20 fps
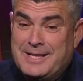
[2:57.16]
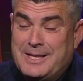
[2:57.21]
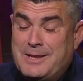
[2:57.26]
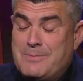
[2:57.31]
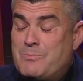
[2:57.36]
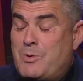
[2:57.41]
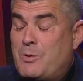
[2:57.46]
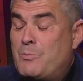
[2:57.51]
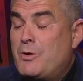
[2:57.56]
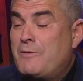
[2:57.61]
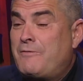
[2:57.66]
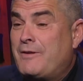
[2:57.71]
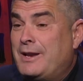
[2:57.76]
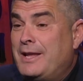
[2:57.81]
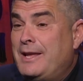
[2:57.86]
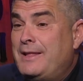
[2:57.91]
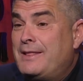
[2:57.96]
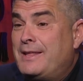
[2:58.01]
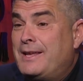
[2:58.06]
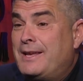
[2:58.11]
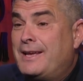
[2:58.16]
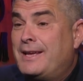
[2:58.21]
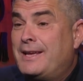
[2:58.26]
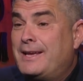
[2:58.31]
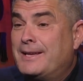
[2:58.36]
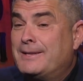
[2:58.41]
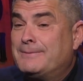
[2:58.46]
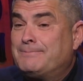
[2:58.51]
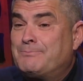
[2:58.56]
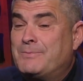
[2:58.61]
pues muy feliz
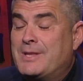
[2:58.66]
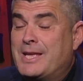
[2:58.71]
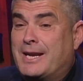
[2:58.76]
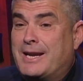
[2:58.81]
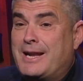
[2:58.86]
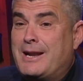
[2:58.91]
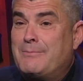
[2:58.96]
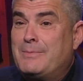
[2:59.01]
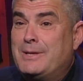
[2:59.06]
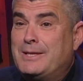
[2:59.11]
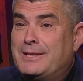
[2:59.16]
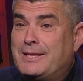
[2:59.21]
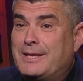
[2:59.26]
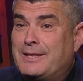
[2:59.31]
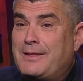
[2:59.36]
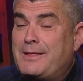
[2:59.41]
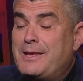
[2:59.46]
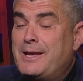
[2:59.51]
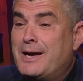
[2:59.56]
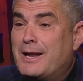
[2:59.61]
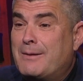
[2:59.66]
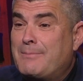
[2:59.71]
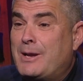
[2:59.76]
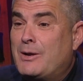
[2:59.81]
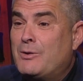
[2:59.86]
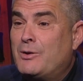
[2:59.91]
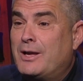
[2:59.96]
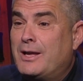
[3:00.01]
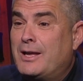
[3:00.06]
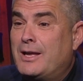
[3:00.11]
de, realmente dedicarme a
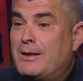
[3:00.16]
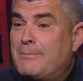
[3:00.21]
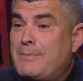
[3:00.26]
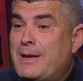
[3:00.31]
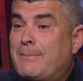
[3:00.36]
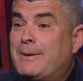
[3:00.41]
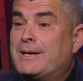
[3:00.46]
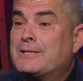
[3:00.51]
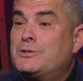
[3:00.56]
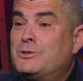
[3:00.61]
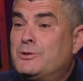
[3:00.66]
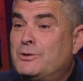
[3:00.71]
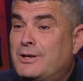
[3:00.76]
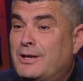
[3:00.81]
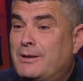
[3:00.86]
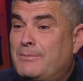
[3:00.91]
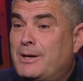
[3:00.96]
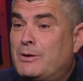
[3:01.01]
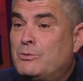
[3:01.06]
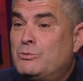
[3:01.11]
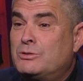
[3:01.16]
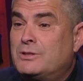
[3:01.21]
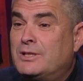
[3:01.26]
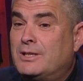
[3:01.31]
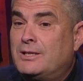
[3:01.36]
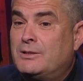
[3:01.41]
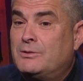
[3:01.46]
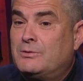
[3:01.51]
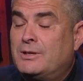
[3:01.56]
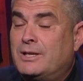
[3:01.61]
lo que me apasiona y me
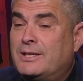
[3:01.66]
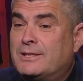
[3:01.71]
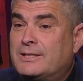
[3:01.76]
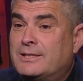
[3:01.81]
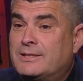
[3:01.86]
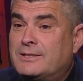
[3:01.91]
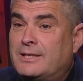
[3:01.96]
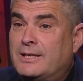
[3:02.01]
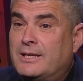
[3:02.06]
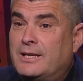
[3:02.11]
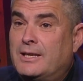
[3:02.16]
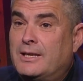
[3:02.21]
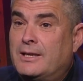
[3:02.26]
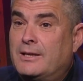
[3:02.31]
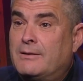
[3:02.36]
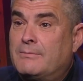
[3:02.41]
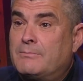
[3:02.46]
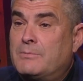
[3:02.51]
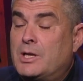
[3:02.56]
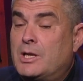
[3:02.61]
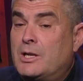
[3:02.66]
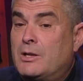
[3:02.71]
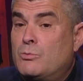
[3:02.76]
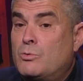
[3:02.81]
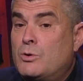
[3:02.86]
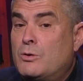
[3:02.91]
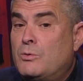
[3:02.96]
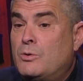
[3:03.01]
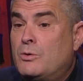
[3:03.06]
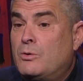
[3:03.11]
gusta, ¿no? que es esta eh,
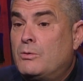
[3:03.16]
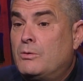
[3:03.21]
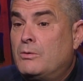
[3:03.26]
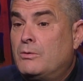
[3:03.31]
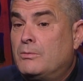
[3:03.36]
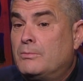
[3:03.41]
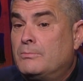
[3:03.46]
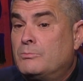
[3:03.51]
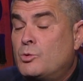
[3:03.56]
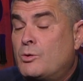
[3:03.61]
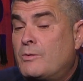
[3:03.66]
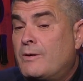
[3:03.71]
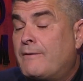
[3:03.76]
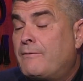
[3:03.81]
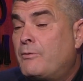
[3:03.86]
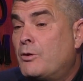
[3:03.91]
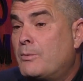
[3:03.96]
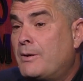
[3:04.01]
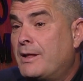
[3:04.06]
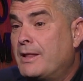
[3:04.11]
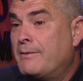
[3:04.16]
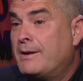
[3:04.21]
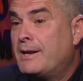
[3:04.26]
nueva forma de ver